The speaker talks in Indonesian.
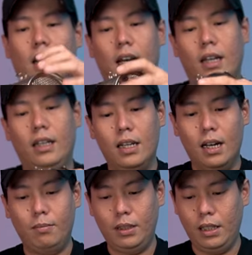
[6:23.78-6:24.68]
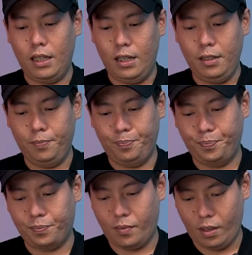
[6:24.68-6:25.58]
Nah, di dalam sini
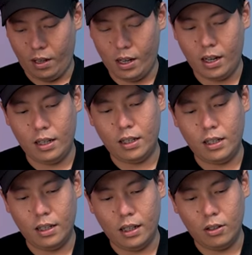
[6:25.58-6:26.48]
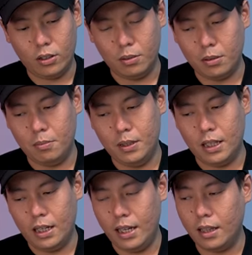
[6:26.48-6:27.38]
ya, e, kalau teman-teman
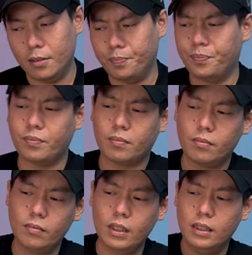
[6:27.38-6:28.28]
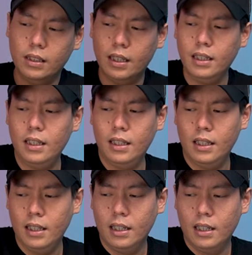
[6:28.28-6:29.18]
bisa lihat,
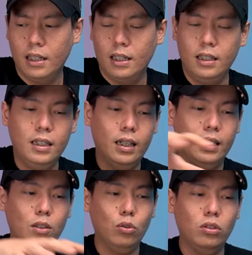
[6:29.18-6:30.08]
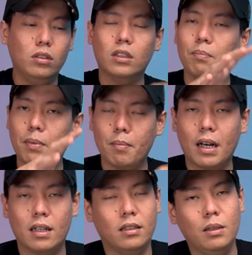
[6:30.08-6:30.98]
jadi dia itu sistem
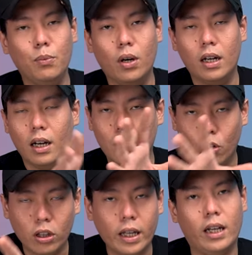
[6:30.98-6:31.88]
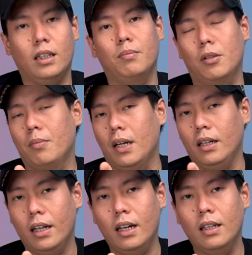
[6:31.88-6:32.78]
pemanasnya bukan dengan hot air teman-teman
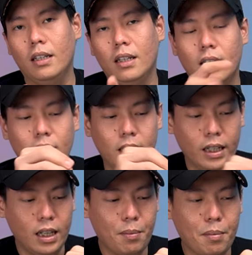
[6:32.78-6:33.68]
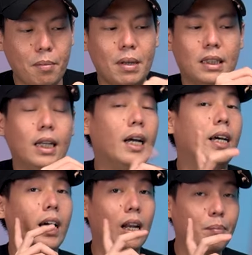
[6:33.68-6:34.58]
ya dia ini memang masih
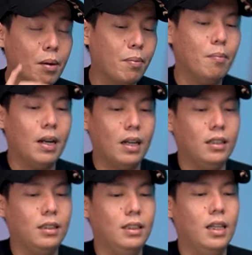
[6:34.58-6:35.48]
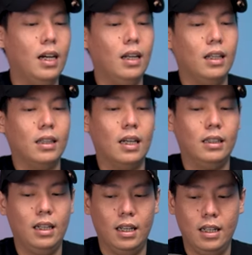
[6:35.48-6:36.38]
ada elemen pemanas yang
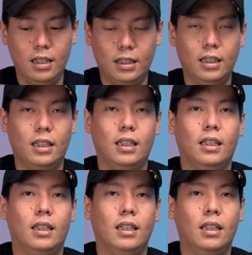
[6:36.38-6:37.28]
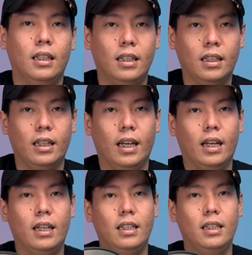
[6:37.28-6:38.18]
letaknya ada di sini. Nih,
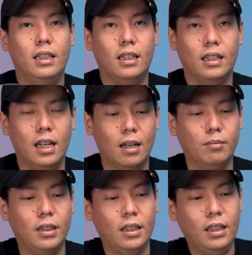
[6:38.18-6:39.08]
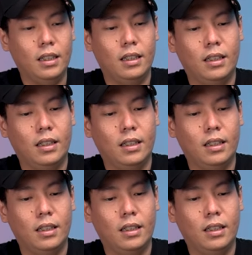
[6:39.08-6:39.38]
ada di dalam sini.